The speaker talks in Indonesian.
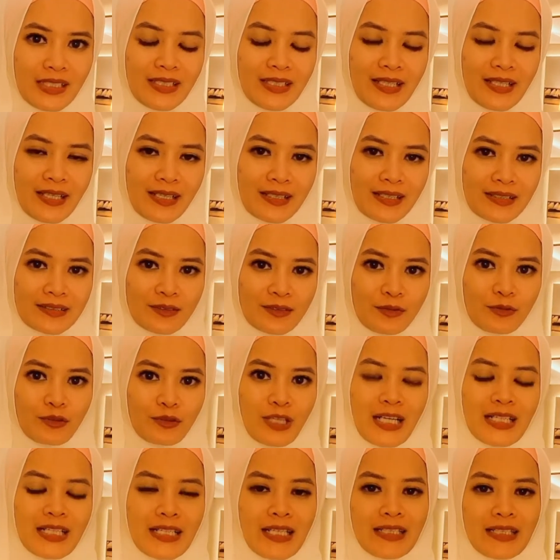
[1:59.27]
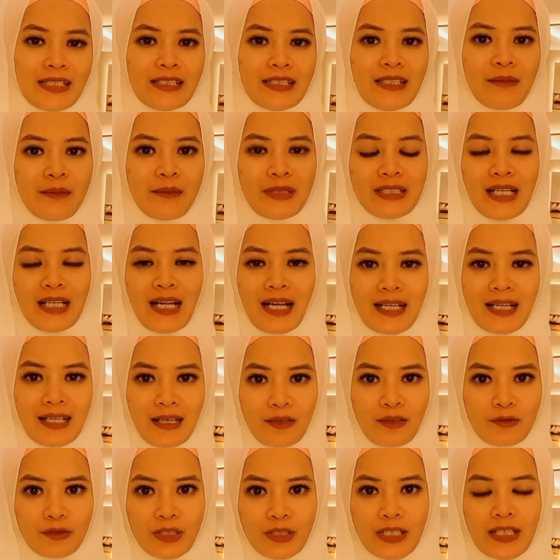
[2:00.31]
yang seukuran dengan kita misalkan
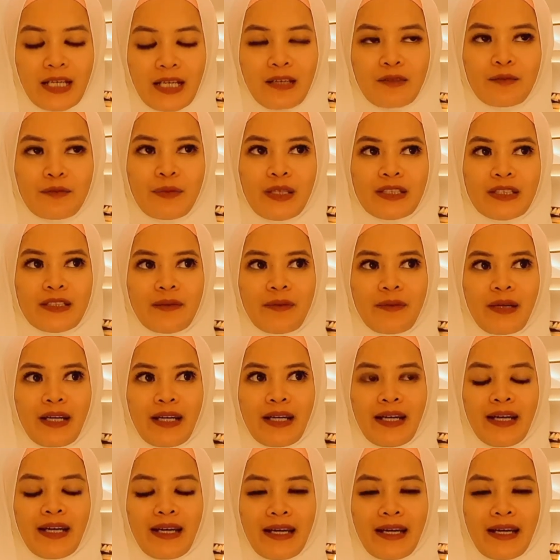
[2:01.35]
aku nih aku biasanya pakai